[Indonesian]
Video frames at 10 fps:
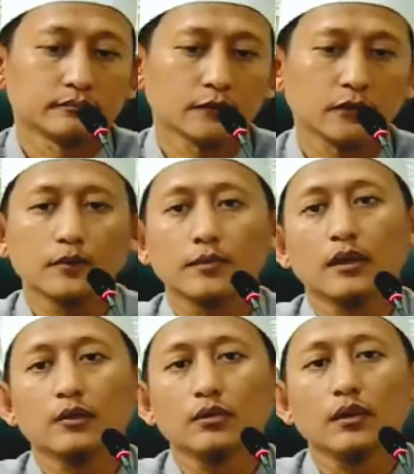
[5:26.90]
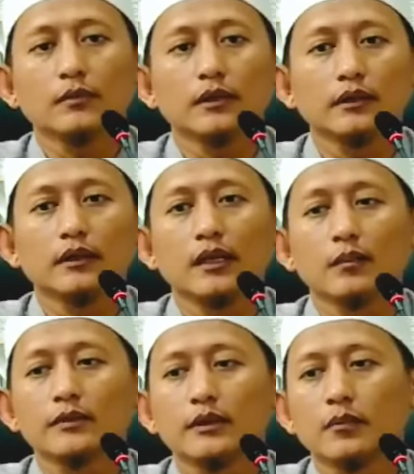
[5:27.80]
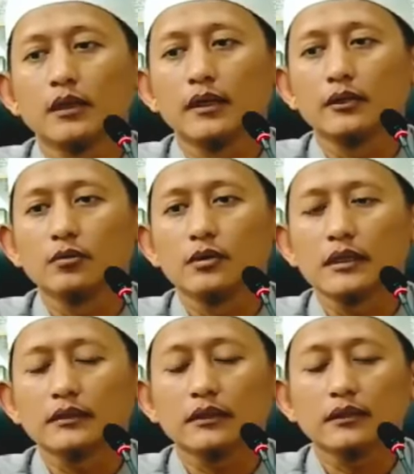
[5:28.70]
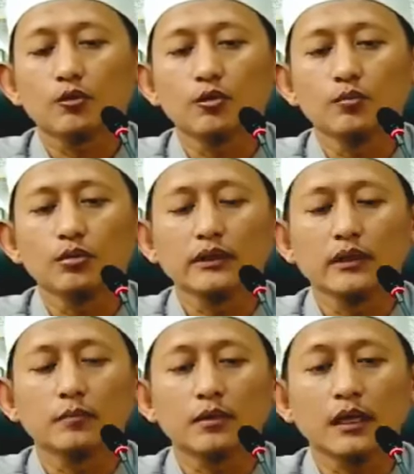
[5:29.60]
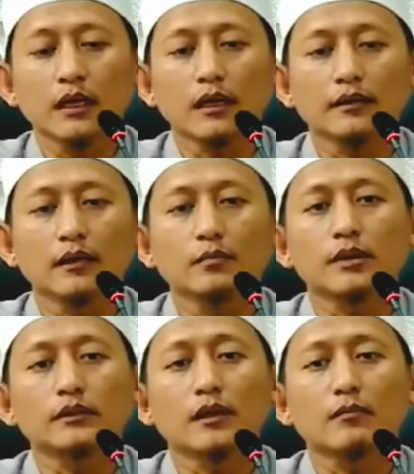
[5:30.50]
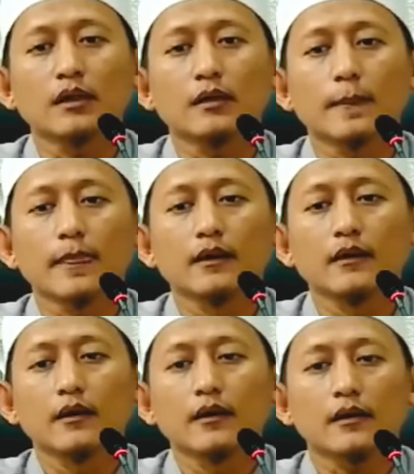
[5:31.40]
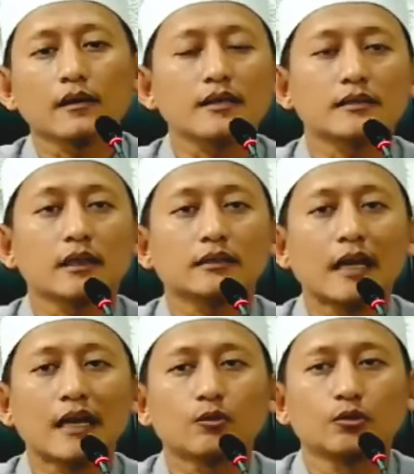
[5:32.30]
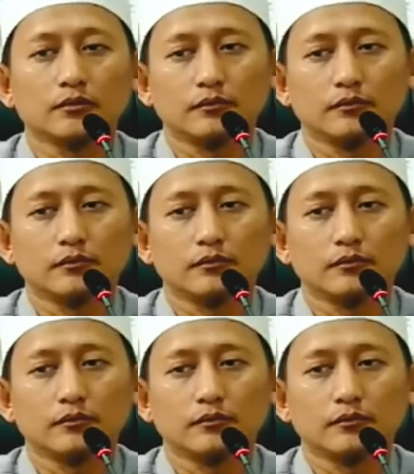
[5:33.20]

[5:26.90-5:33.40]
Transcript: Kata para ulama, di dalam ibadah itu hendaknya terkumpul tiga perkara. Yang pertama, rasa takut.